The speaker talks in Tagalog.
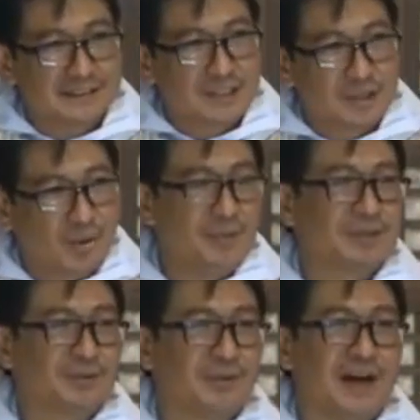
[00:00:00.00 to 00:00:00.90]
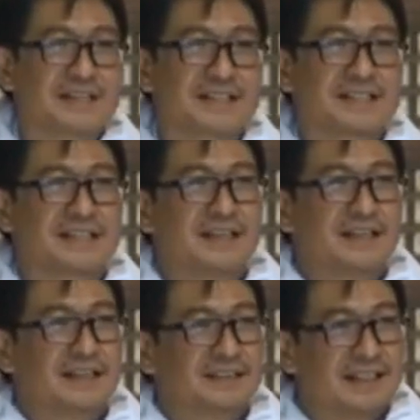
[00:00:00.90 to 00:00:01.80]
showing to us
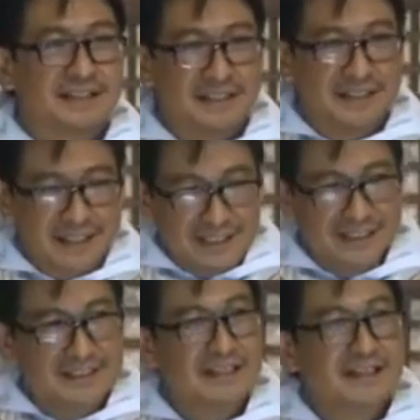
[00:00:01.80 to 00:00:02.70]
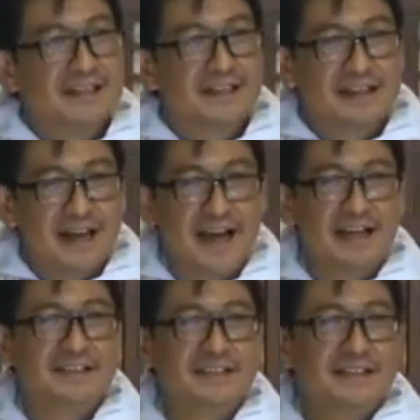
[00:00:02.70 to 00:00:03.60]
that indeed
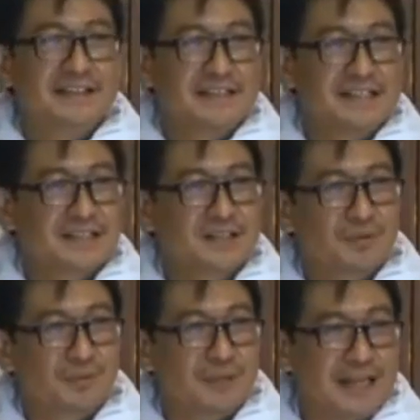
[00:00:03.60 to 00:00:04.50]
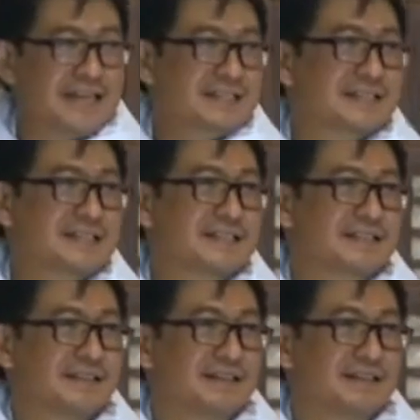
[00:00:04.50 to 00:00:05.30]
God is with us.